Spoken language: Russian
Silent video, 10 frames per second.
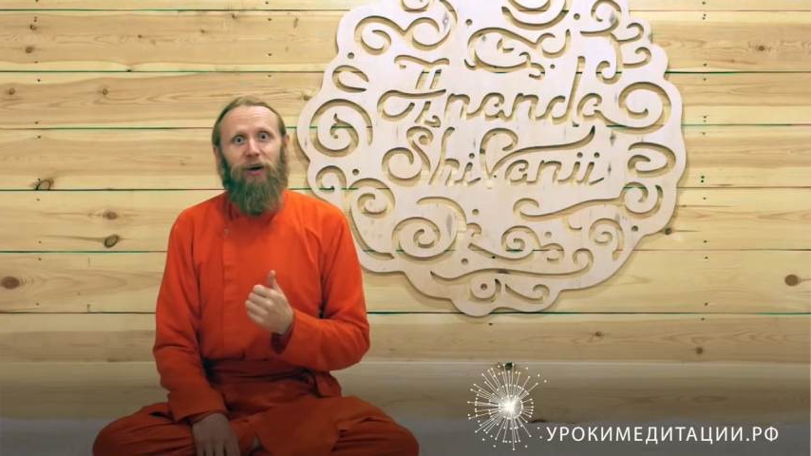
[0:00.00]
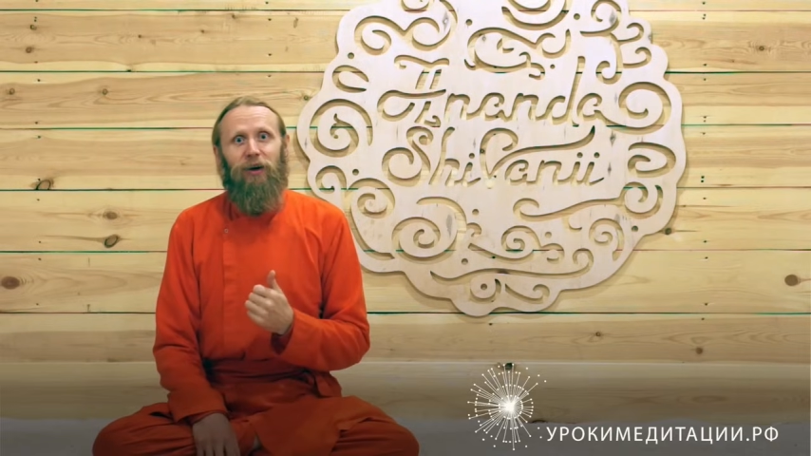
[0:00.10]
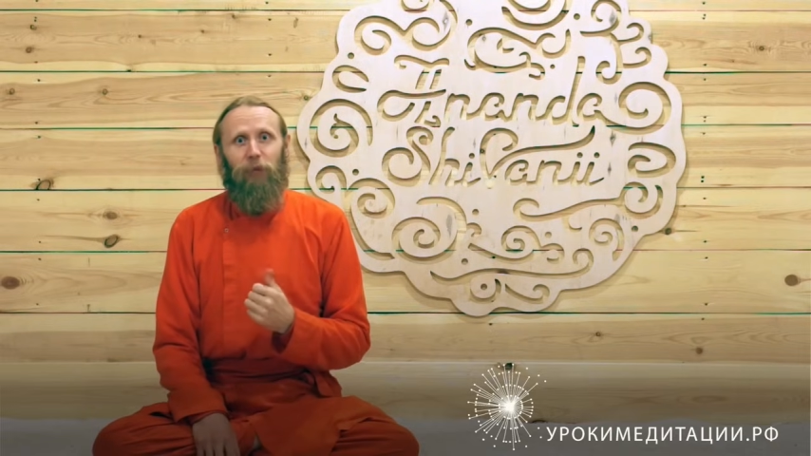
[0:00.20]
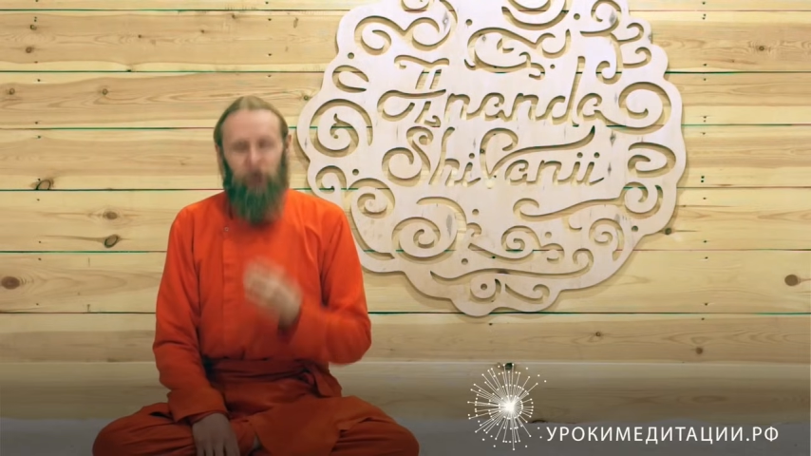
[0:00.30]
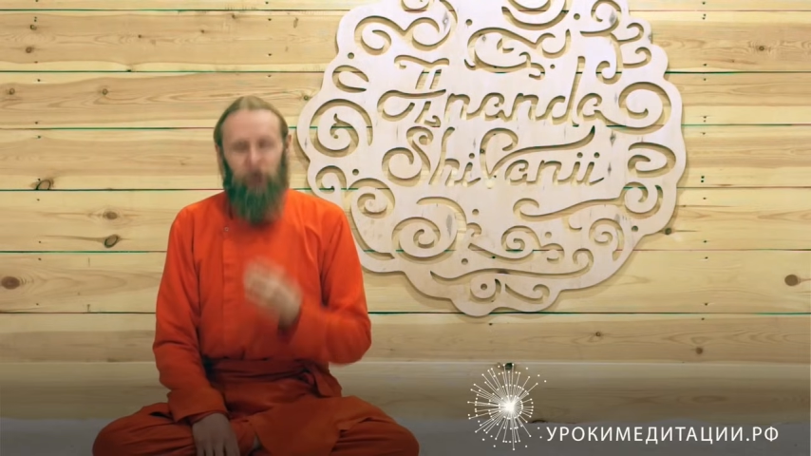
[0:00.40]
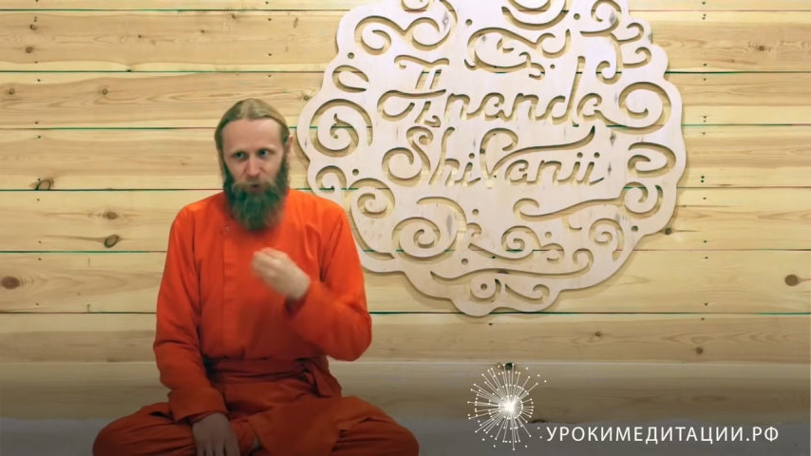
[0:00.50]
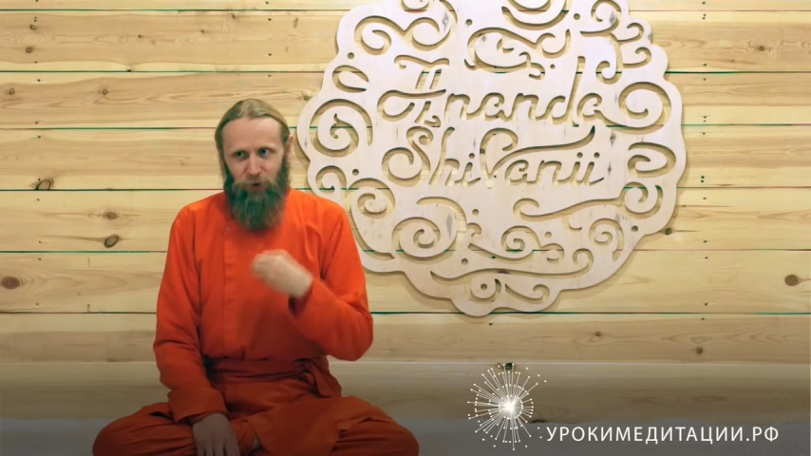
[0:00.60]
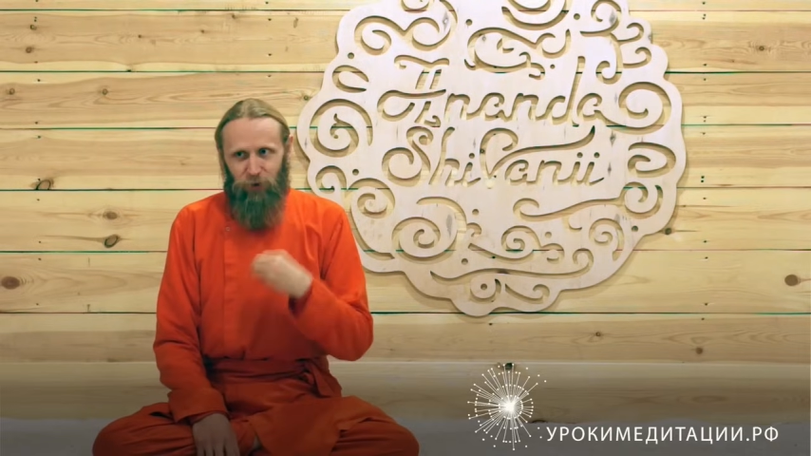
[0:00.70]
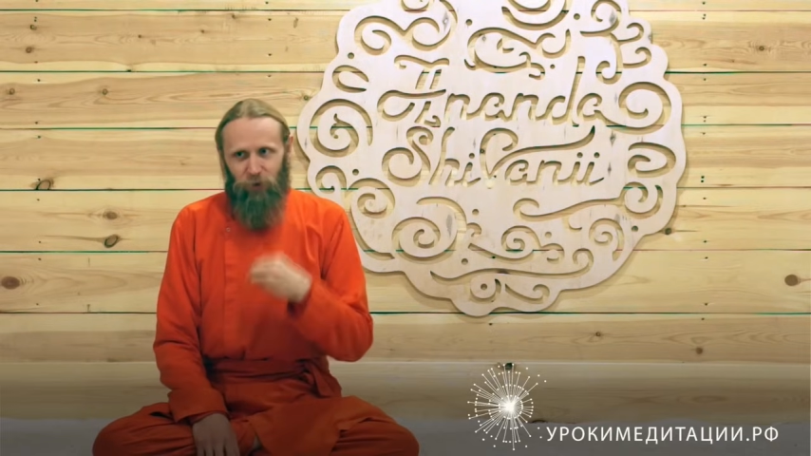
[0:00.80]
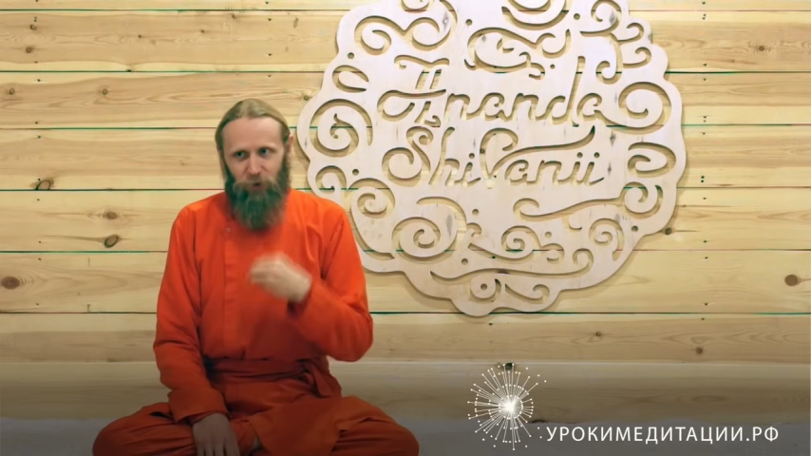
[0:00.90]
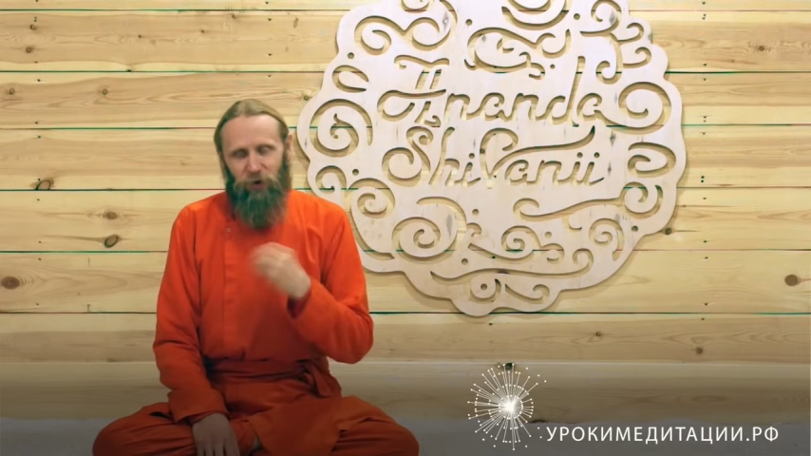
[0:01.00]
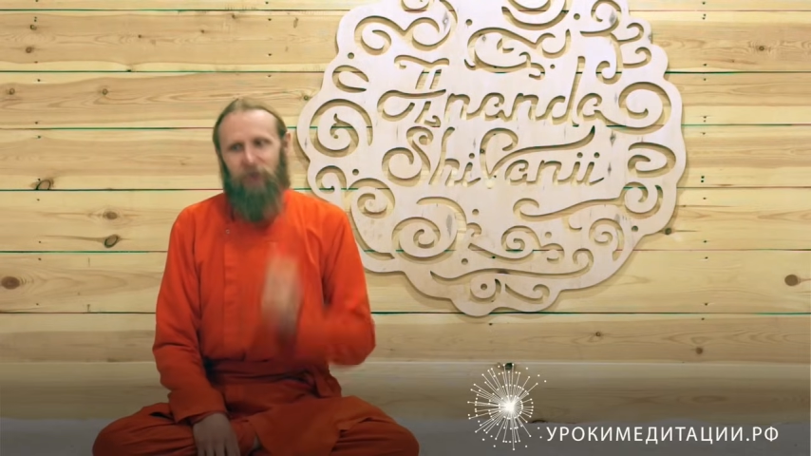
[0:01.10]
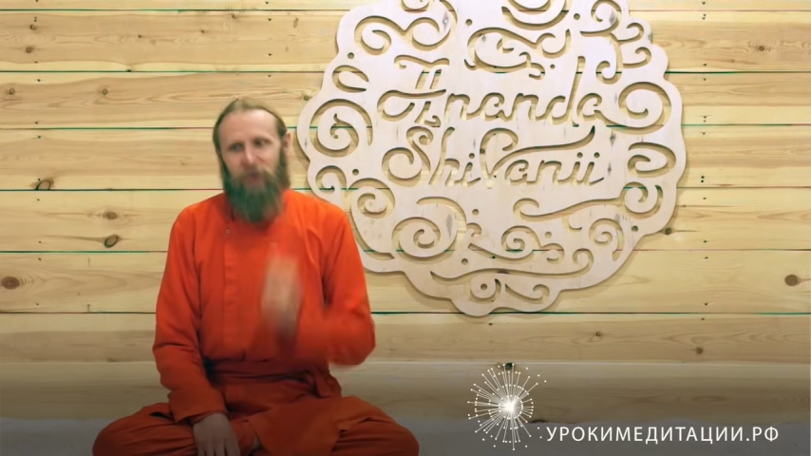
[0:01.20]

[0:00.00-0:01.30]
поэтому это внутри нас